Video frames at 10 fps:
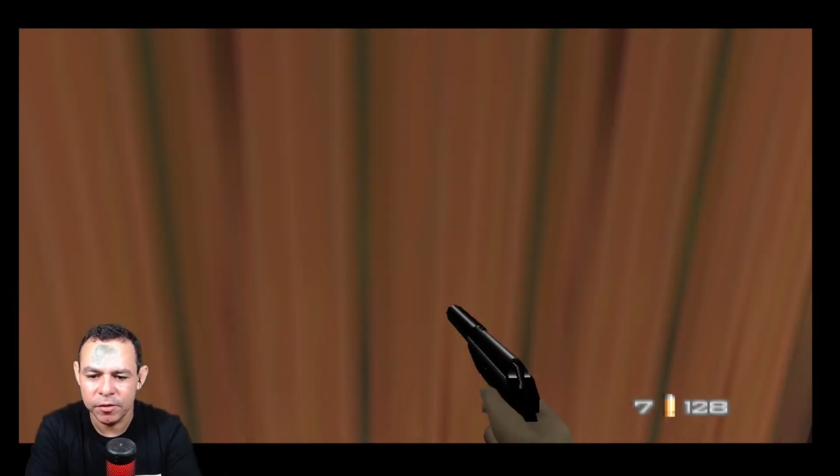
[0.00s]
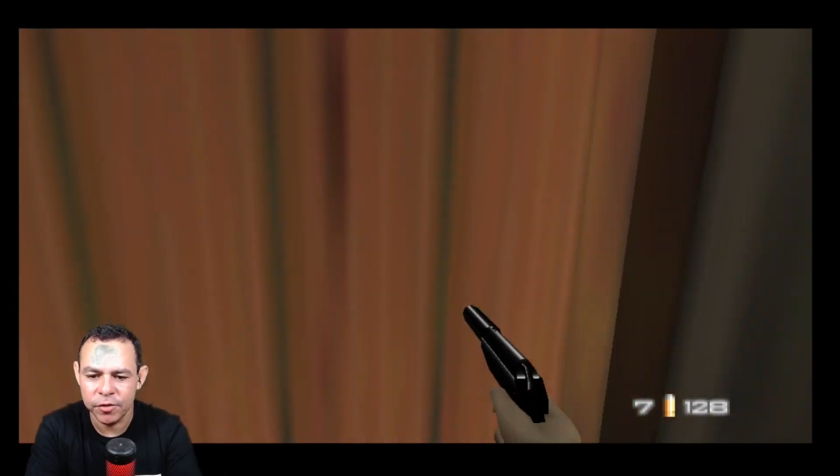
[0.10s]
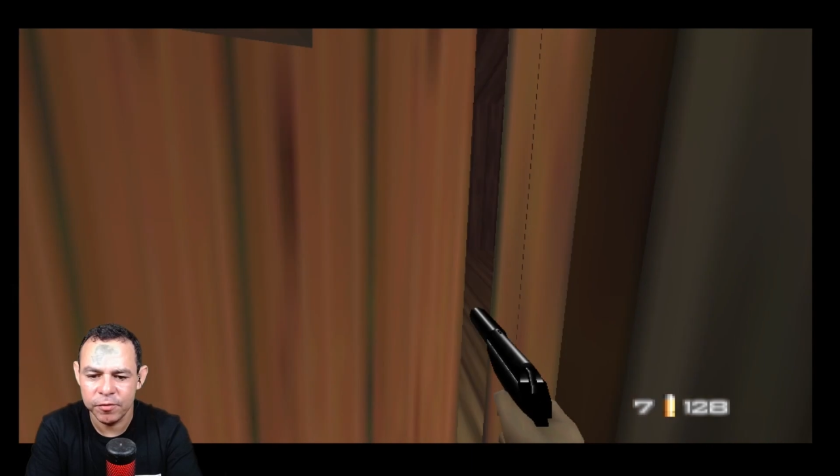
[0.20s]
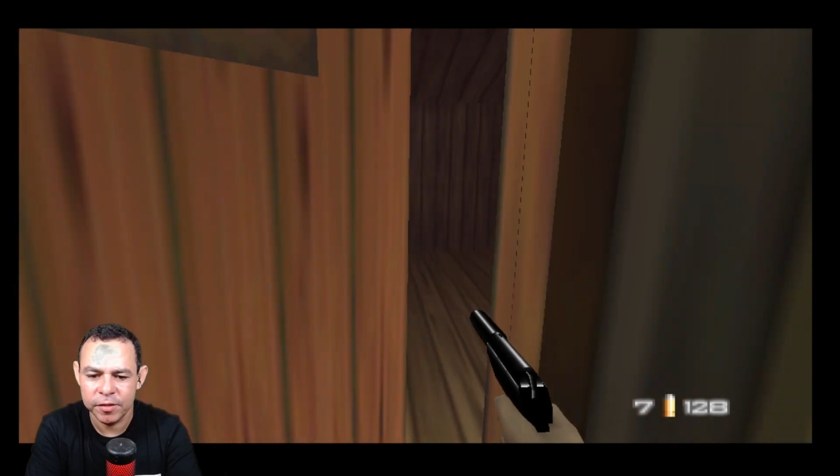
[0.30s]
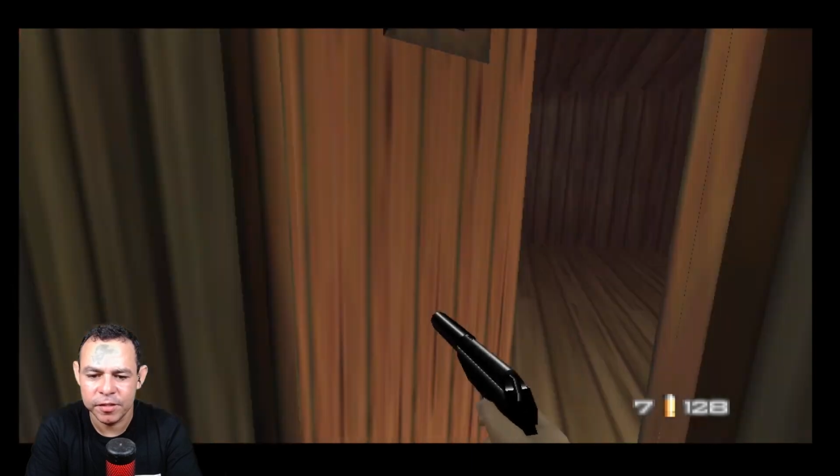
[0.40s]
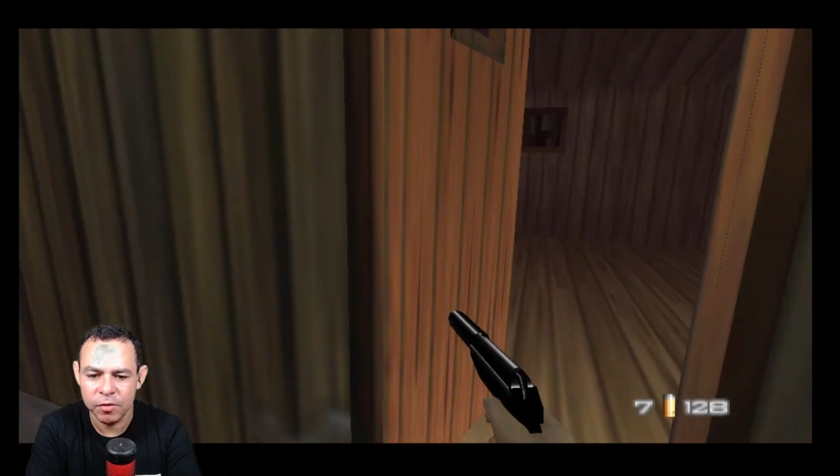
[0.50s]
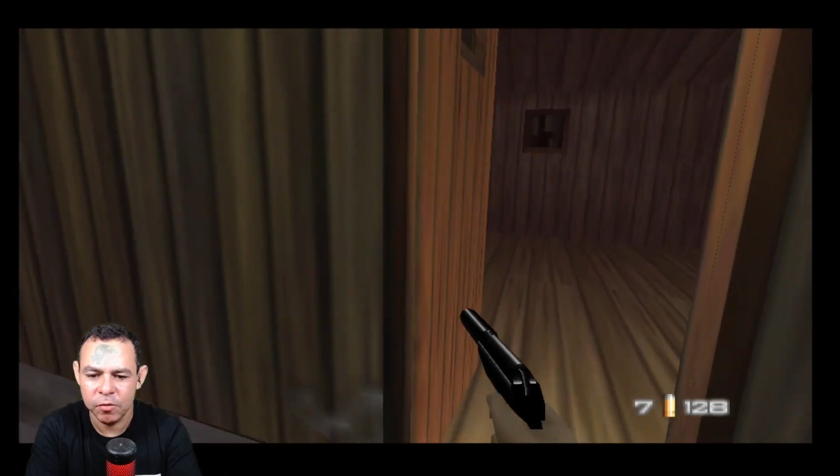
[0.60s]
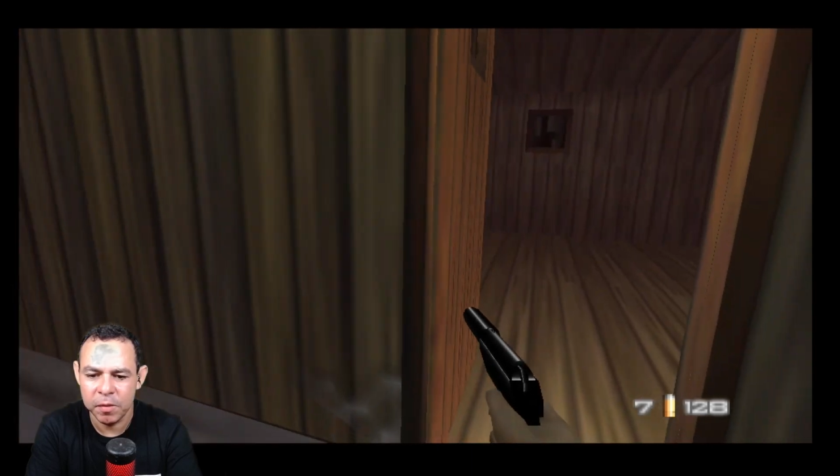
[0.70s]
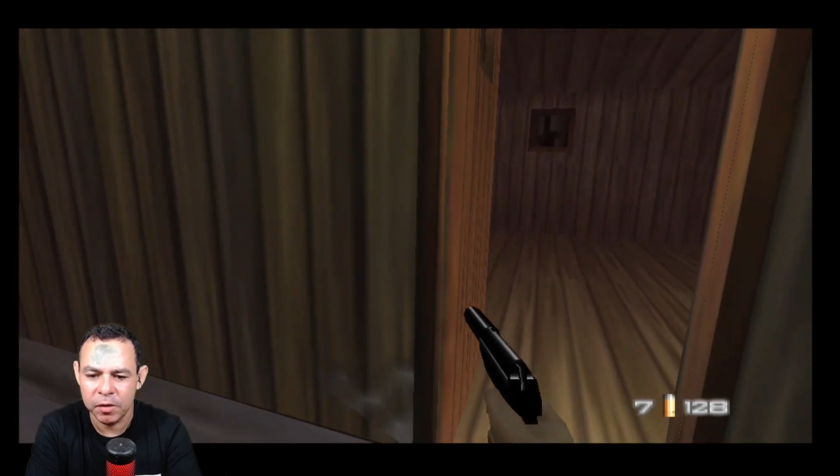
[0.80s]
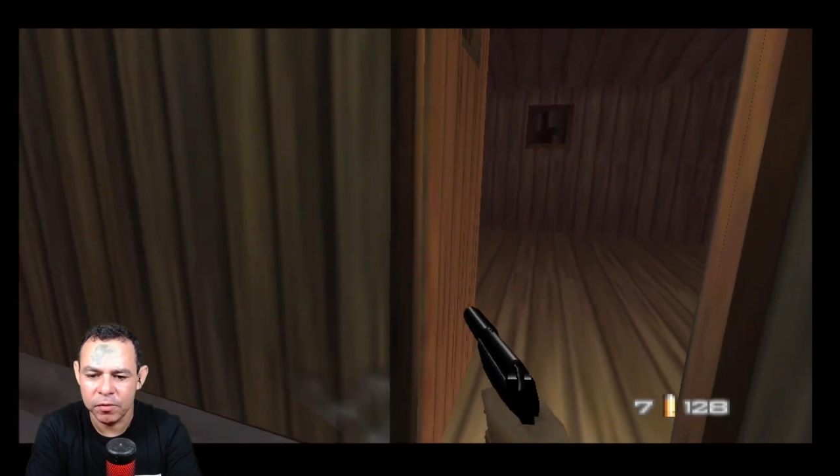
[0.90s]
Deixa eu ver se tem
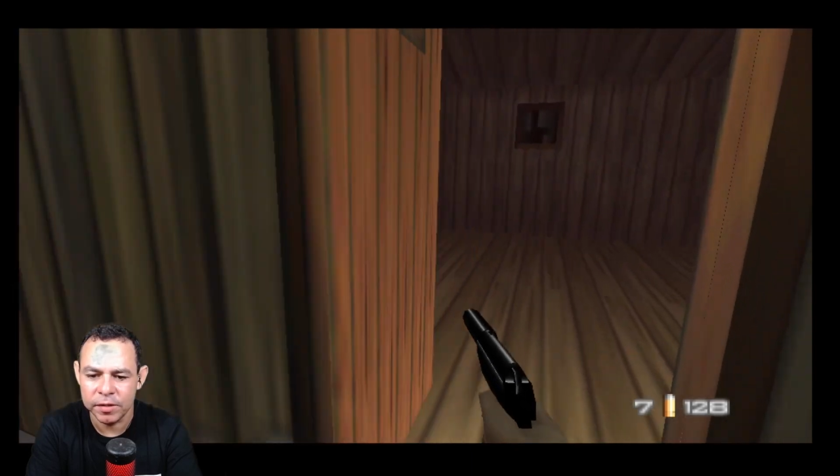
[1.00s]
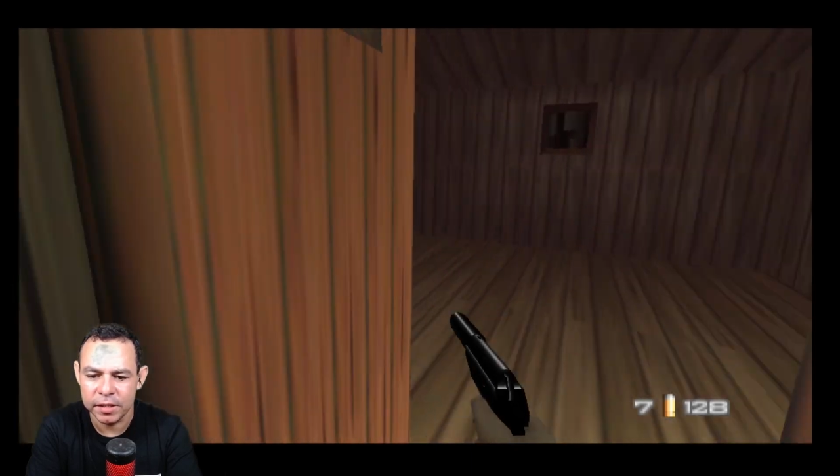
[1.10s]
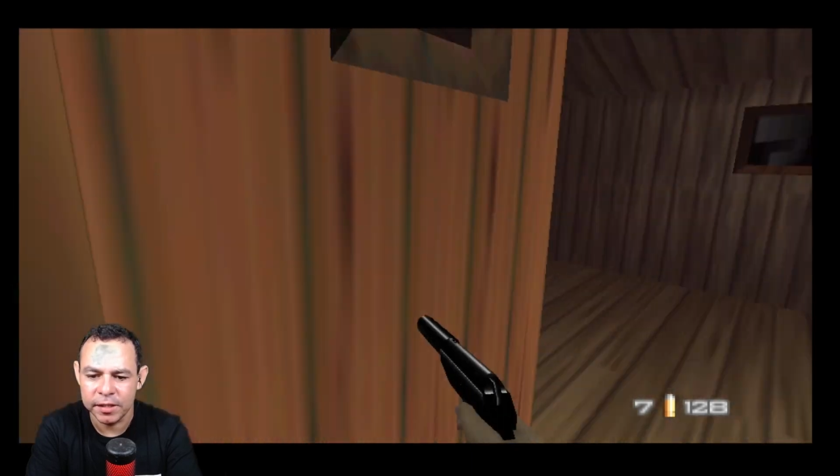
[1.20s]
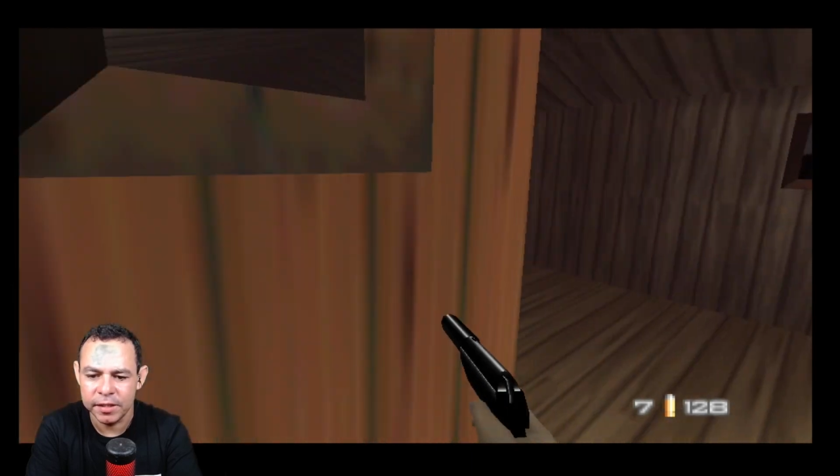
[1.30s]
alguma coisa aqui